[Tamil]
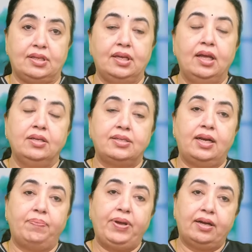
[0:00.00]
சில
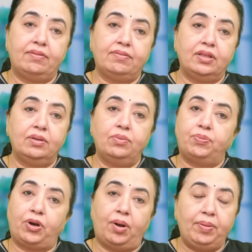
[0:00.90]
பேருக்கு வந்து
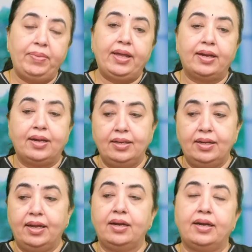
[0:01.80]
ப்ராப்ளமே இருக்காது
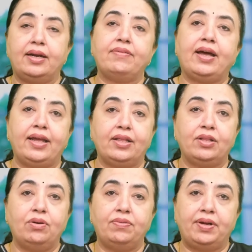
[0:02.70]
எங்ககிட்ட வேற எதுக்கோ
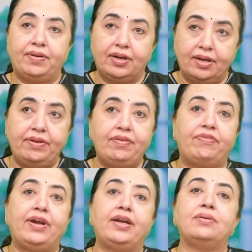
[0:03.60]
வருவாங்க வி வில்
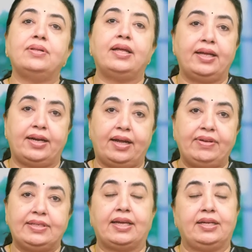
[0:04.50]
ஃபைண்ட் அவுட் தட் தேர் ஹேவிங்
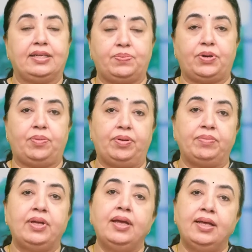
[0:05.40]
சைனஸ் ப்ராப்ளம்
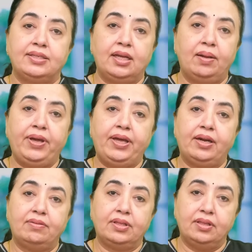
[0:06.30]
சில பேருக்கு
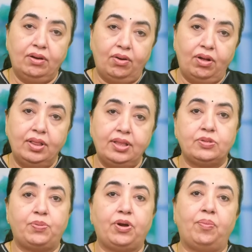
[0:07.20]
வந்து ஆல் தீஸ்
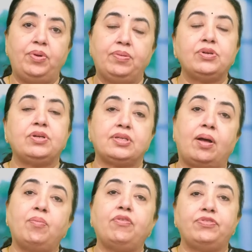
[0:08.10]
ப்ராப்ளம்ஸ் ஆர் சம்
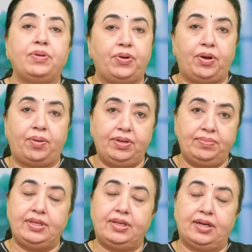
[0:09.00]
ஆஃப் த ப்ராப்ளம்ஸ்
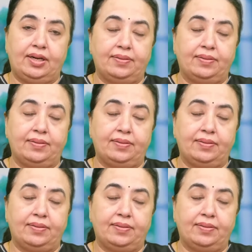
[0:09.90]
இருக்கலாம்